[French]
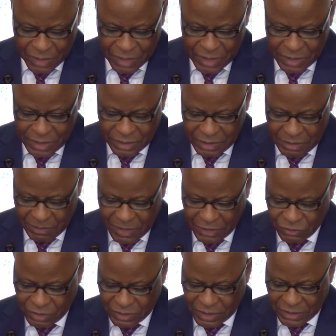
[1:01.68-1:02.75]
éditées
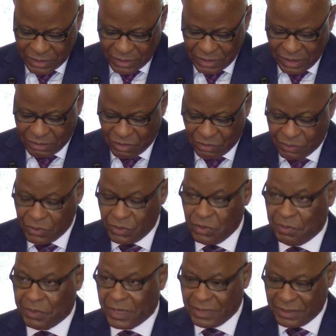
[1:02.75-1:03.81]
par 66 entreprises
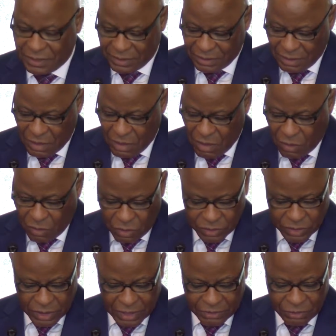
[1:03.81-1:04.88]
de presse
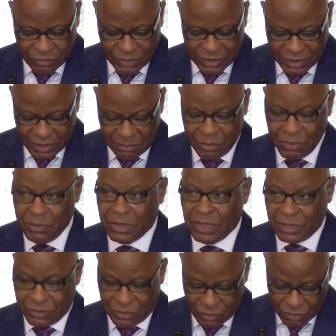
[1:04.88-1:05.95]
contre 85
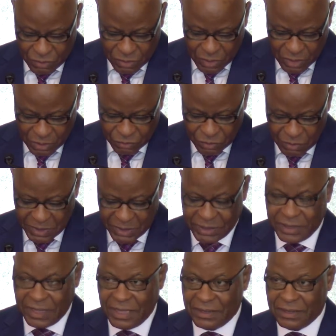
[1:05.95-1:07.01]
publications en
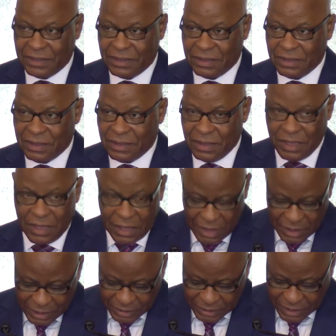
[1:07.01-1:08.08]
2016.
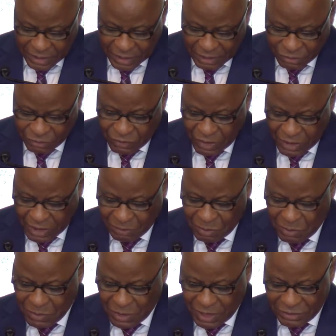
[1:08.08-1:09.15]
Ces 84
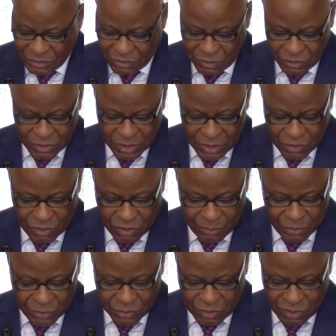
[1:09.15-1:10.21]
publications se
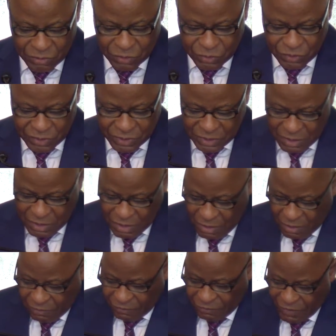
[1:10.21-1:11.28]
décomposent comme suit
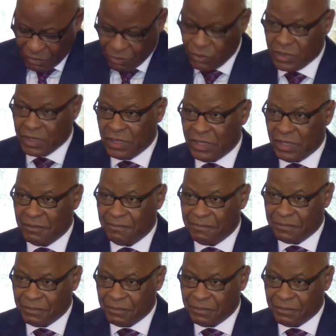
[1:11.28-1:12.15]
20 quotidiens,